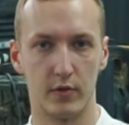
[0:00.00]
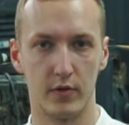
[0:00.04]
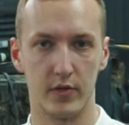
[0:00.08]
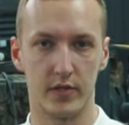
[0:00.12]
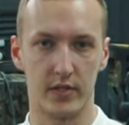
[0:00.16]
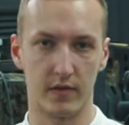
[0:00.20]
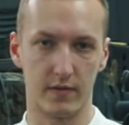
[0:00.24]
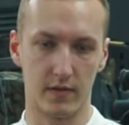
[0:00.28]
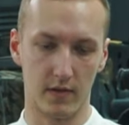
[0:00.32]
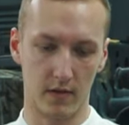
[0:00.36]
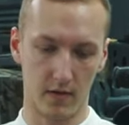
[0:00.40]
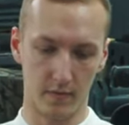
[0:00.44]
То
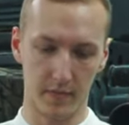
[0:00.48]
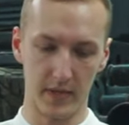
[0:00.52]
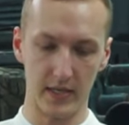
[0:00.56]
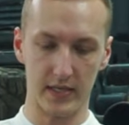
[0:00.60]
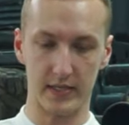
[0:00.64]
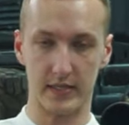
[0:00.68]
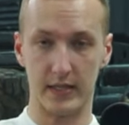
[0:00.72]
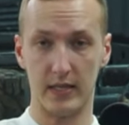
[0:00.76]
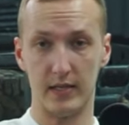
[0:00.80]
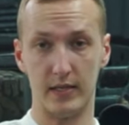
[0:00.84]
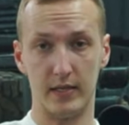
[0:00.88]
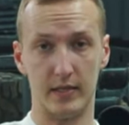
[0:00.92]
есть автомобиль
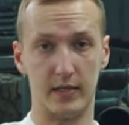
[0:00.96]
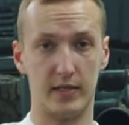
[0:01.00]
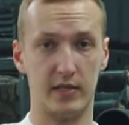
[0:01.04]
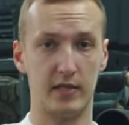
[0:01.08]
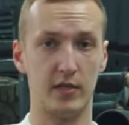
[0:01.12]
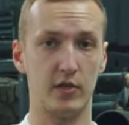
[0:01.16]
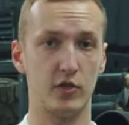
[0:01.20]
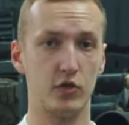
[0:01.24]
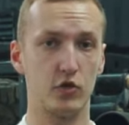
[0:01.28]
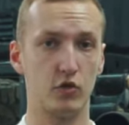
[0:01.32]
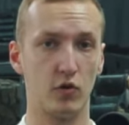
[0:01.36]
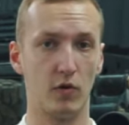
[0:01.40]
станет
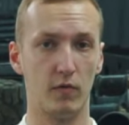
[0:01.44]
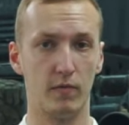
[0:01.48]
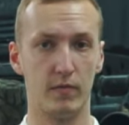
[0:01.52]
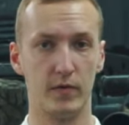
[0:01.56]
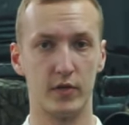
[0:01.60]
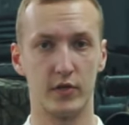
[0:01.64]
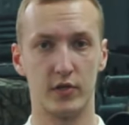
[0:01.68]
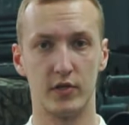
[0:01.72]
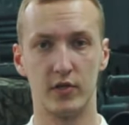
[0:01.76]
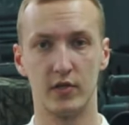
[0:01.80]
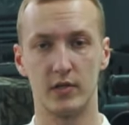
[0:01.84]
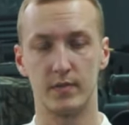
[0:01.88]
еще выше,